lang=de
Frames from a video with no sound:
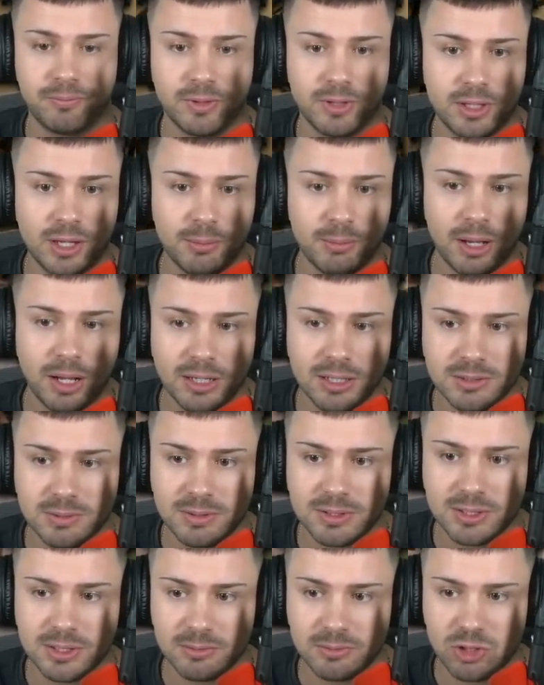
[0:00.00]
Ich habe alles,
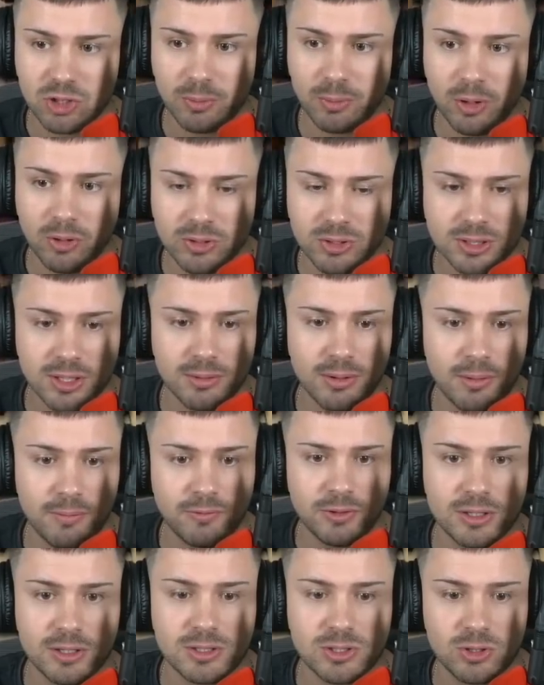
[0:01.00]
was ich im Shop ausgegeben habe,
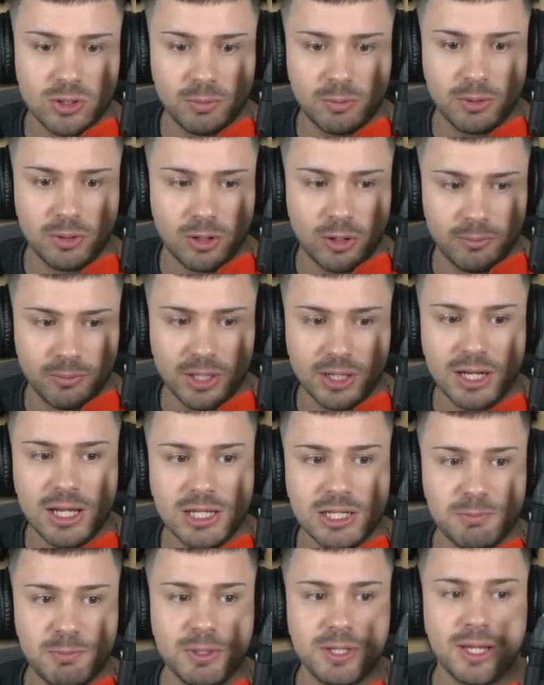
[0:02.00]
zurückbekommen. Denn
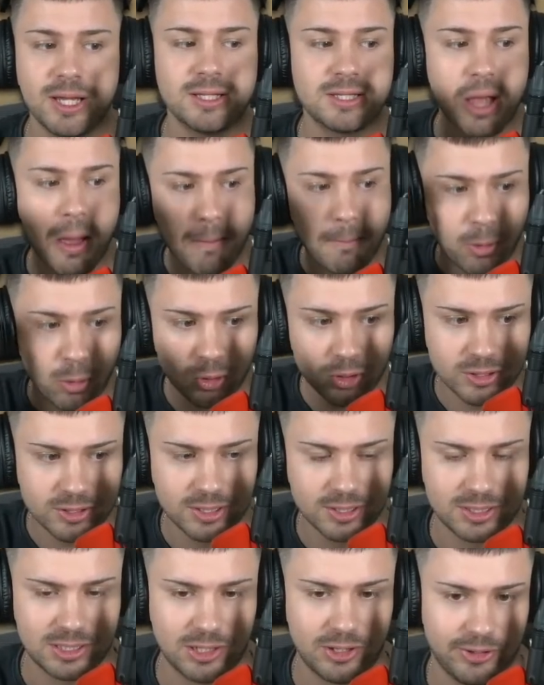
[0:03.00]
ich bin jetzt
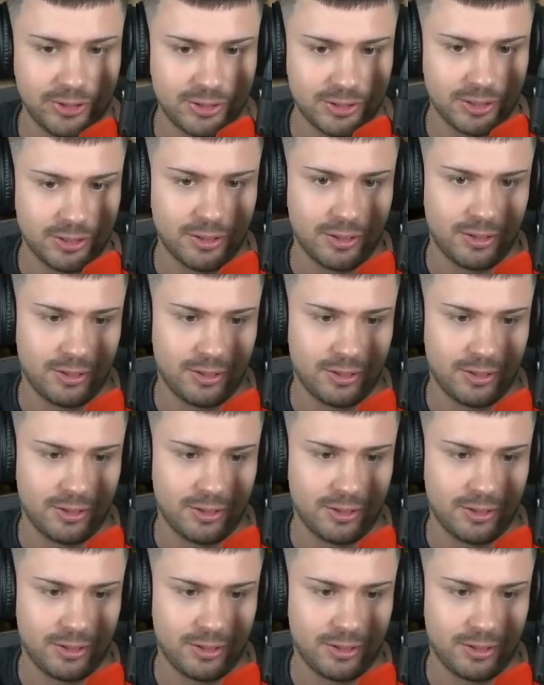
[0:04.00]
Polizist, Leute.